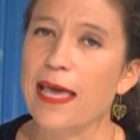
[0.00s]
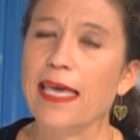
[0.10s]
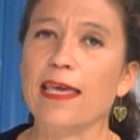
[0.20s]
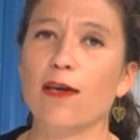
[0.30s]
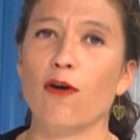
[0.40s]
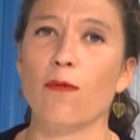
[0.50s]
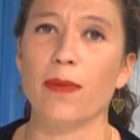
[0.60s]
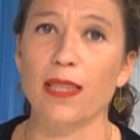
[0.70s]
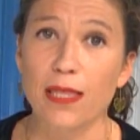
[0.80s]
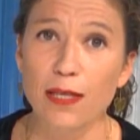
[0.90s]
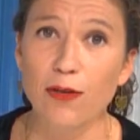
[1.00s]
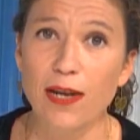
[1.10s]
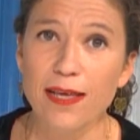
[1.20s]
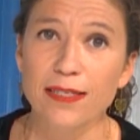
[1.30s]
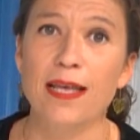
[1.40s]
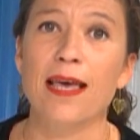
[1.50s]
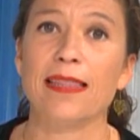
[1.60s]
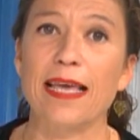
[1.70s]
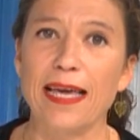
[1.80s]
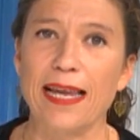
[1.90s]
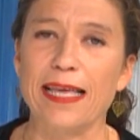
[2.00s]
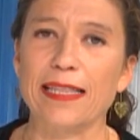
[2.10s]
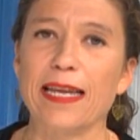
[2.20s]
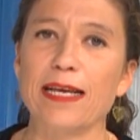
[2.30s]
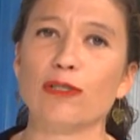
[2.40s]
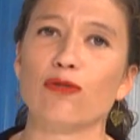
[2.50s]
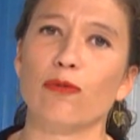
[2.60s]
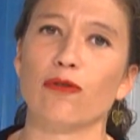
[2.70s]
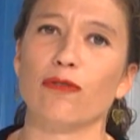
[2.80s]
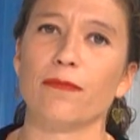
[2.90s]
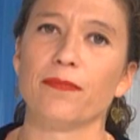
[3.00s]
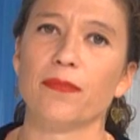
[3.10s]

y convenciéndoles de que les entreguen su voto.